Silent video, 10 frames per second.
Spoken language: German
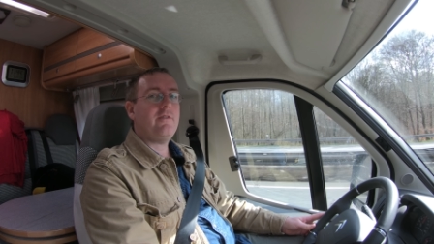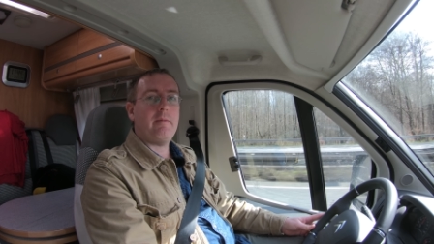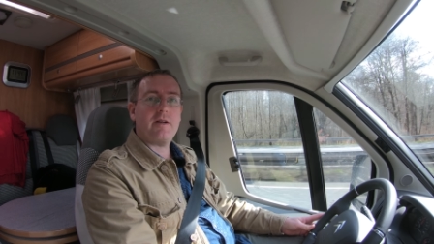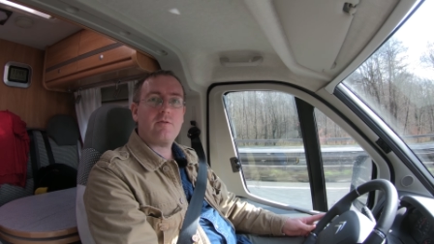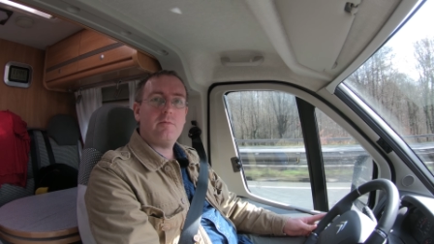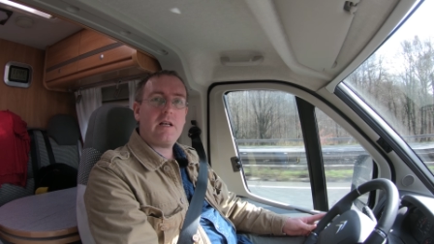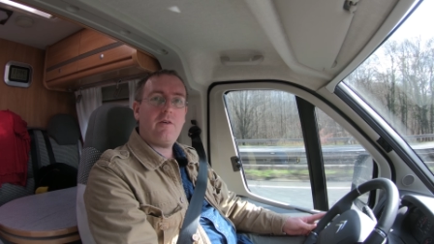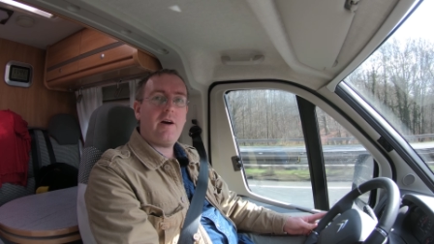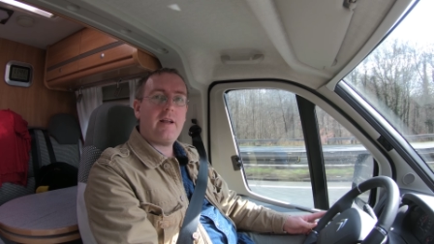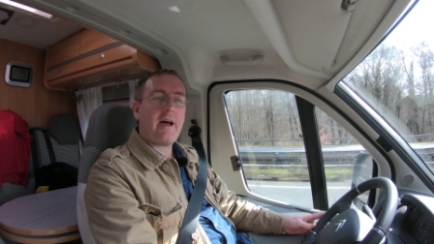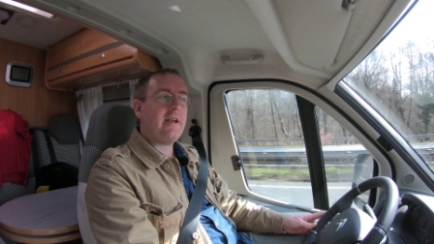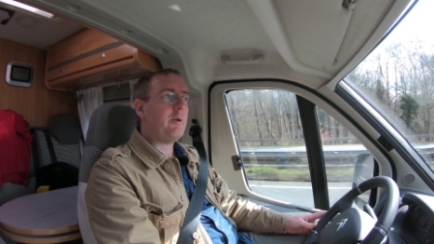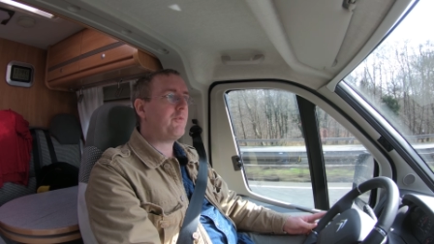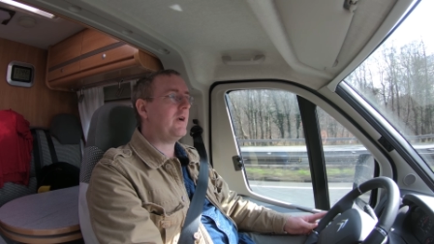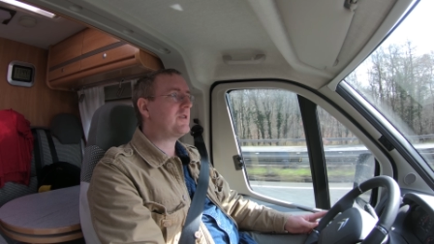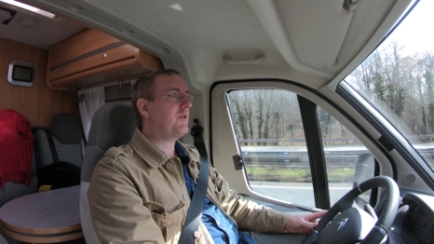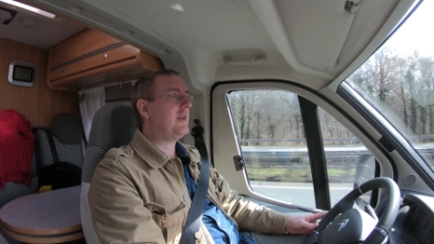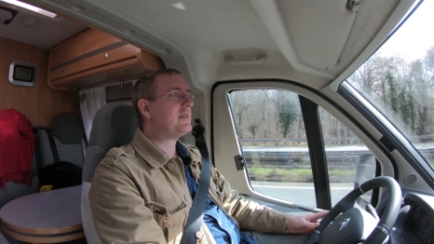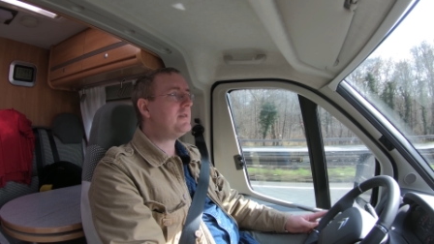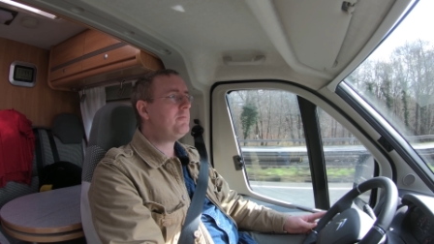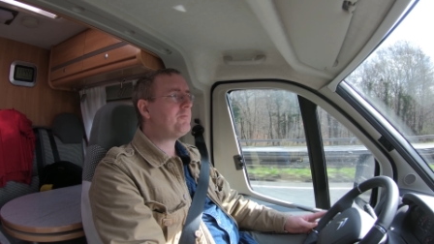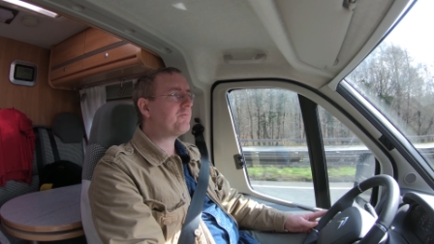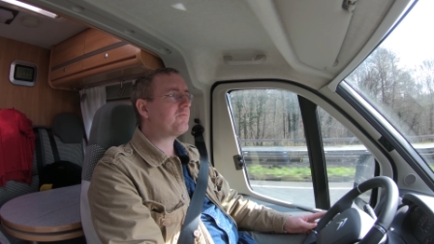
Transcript: Wir haben also mittlerweile Rheinland-Pfalz verlassen